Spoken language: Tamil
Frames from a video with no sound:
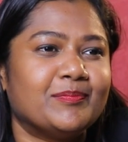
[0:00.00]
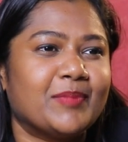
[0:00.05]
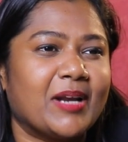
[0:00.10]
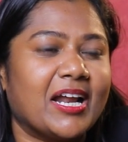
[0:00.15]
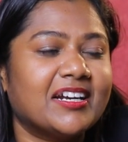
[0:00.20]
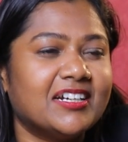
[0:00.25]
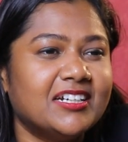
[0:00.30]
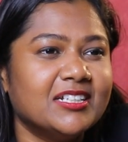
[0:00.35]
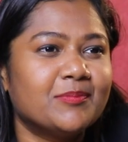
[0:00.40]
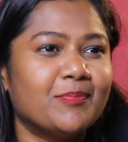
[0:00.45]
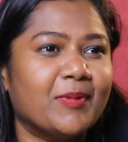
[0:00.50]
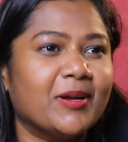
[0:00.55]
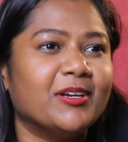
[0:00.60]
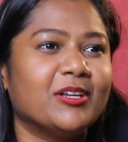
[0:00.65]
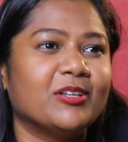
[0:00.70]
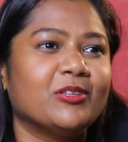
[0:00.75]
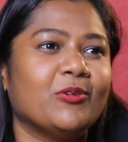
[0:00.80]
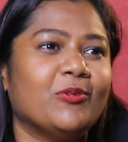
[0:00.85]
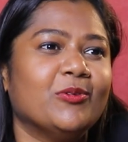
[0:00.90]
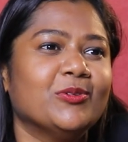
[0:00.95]
பிராக்டிஸ்
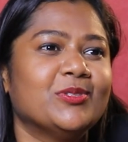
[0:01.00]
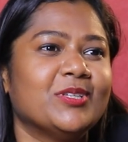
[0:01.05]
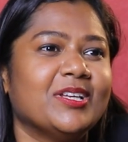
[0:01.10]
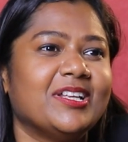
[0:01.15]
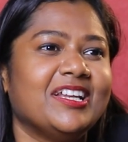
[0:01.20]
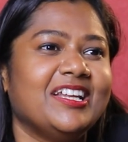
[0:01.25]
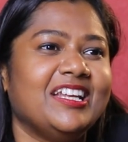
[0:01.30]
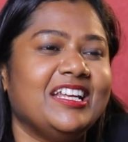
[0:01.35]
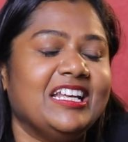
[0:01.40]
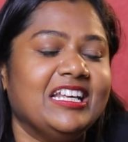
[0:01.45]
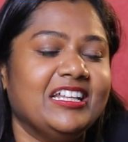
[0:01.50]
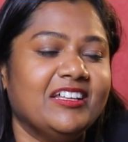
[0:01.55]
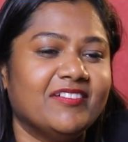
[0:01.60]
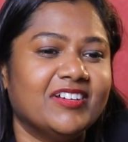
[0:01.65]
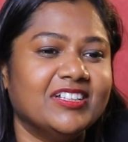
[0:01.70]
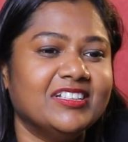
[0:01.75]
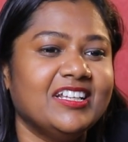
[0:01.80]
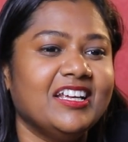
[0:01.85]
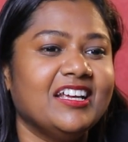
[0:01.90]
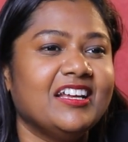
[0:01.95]
பண்றதுக்கும் சரி இது
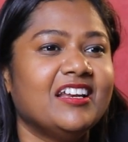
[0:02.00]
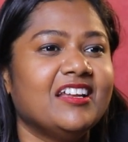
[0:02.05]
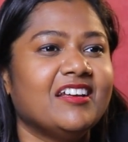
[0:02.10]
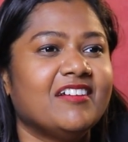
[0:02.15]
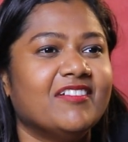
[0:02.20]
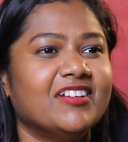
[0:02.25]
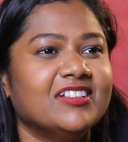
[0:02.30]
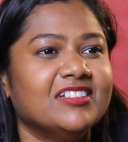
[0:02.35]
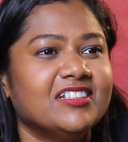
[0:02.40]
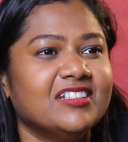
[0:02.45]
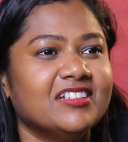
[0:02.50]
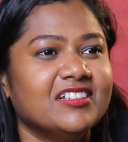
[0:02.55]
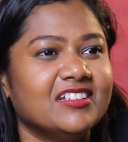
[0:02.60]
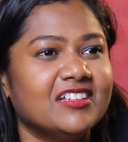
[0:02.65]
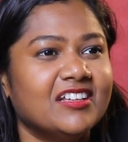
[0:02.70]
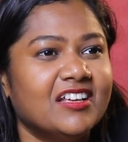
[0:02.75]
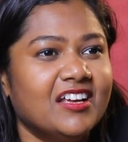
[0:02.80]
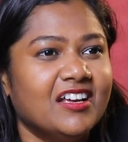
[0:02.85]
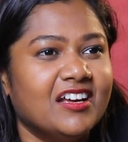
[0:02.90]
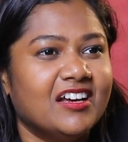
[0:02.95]
வந்து எங்களுக்கு வந்து
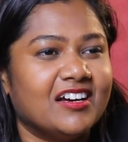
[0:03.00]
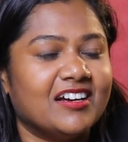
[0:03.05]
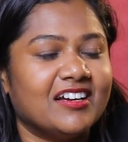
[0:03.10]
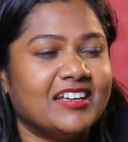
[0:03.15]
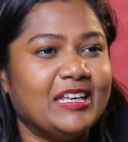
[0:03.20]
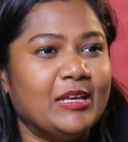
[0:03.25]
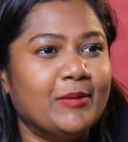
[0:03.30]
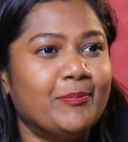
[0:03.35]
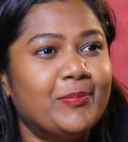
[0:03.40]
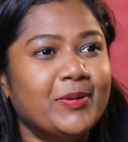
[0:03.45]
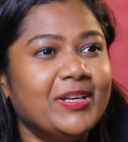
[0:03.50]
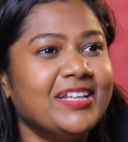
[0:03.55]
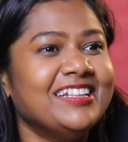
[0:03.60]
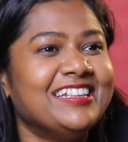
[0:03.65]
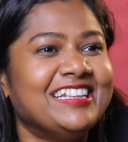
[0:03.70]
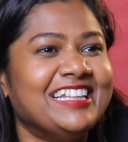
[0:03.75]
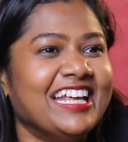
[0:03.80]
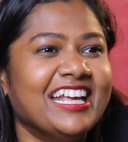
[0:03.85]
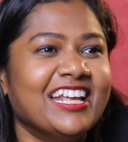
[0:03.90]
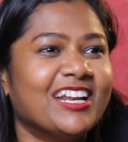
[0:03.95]
எப்படி
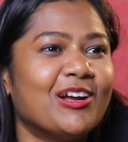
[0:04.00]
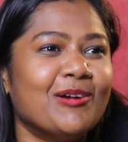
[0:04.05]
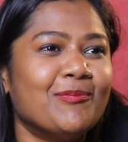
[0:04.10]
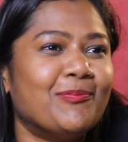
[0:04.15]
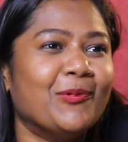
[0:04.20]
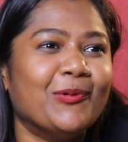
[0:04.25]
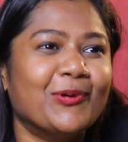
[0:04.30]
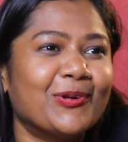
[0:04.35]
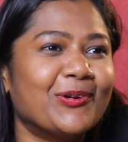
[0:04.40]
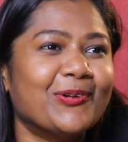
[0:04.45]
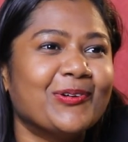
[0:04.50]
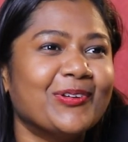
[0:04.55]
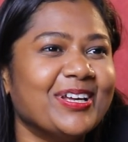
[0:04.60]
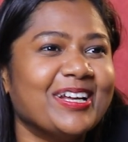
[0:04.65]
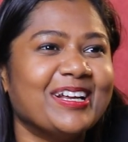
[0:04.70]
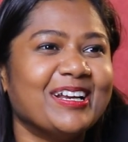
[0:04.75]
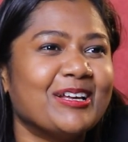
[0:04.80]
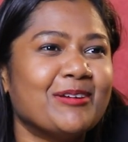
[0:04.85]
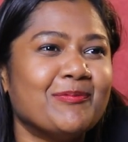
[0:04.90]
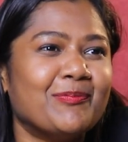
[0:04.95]
தீர்க்க போறோம்னோ
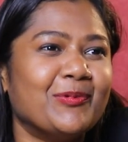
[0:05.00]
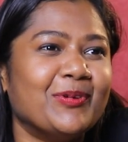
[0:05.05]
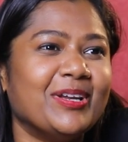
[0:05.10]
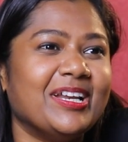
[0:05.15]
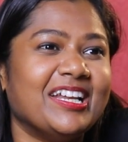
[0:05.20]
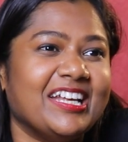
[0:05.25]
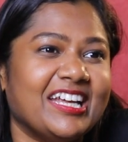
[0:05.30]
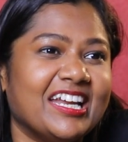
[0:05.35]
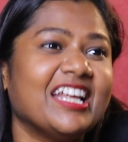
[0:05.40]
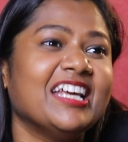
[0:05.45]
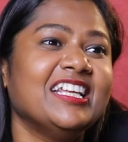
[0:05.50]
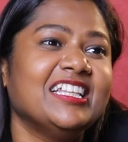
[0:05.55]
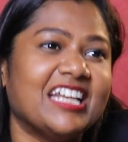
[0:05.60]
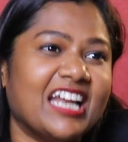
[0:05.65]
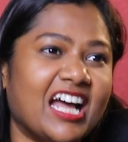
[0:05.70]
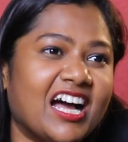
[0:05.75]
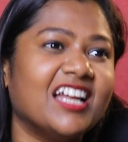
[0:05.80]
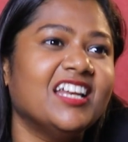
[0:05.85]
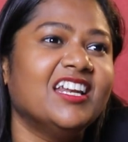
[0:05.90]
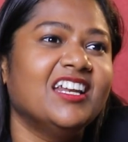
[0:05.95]
எங்களுக்கு புரியல ஏன்னா இது
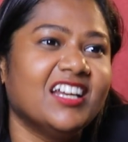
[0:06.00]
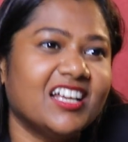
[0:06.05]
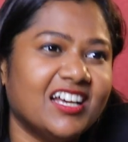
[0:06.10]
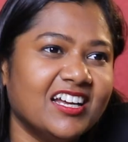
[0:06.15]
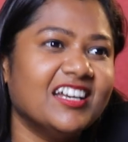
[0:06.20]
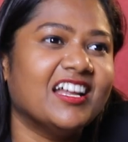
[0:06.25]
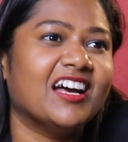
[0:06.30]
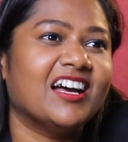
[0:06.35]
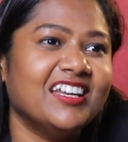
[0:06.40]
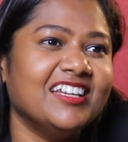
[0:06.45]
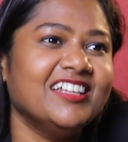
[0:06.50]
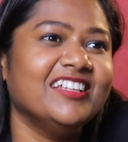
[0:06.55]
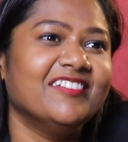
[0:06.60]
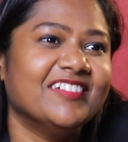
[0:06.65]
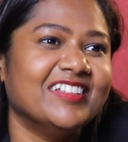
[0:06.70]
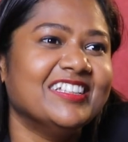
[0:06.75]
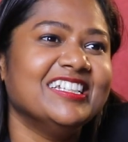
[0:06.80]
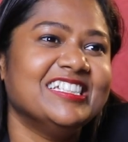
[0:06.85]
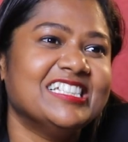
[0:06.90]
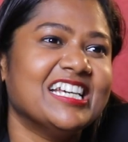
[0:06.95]
நாளுக்கு நாள் இது
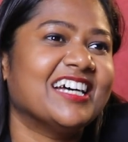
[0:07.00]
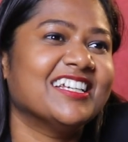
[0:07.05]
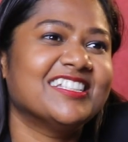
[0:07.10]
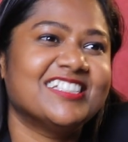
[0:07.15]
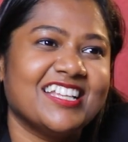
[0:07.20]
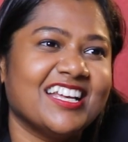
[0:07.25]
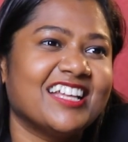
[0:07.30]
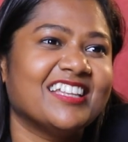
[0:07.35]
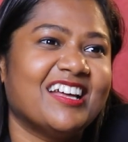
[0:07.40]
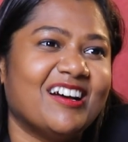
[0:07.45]
வந்து ஜாஸ்தியா